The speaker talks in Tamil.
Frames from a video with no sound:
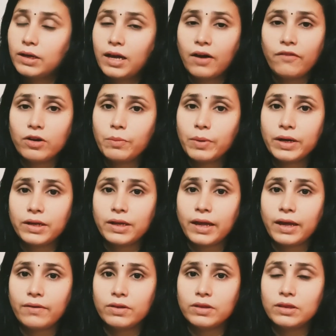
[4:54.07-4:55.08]

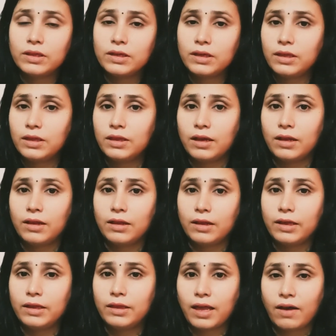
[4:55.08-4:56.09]
கவர்மெண்ட்டே வந்து இதன்
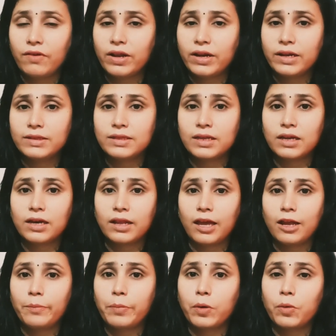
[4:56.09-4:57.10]
இந்த அவேர்னஸை
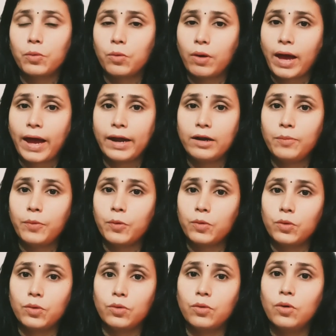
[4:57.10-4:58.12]
க்ரியேட் பண்ணணும் ஆட்
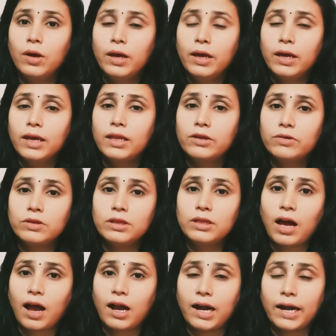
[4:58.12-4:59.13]
பண்ணணும் இதை
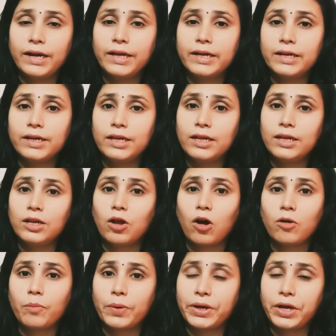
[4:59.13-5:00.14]
வந்து அடிக்கடி
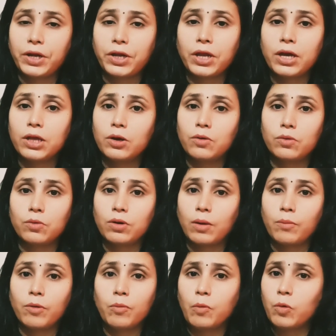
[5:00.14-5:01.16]
நாக் பண்ணிகிட்டே இருக்கணும்
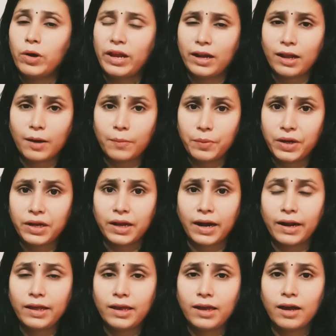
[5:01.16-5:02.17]
நம்ம மூலையில்
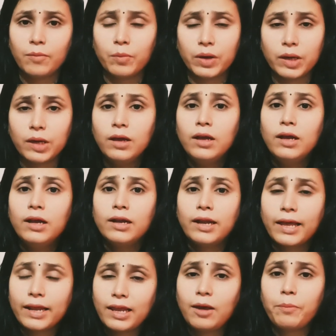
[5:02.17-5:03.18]
அப்படின்னு நினைக்காம
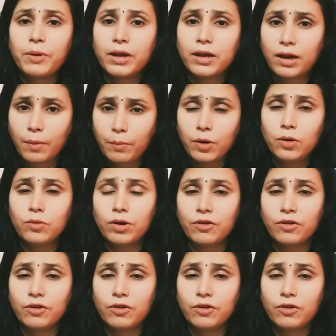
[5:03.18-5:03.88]
நிறைய பேர் நம்மளோட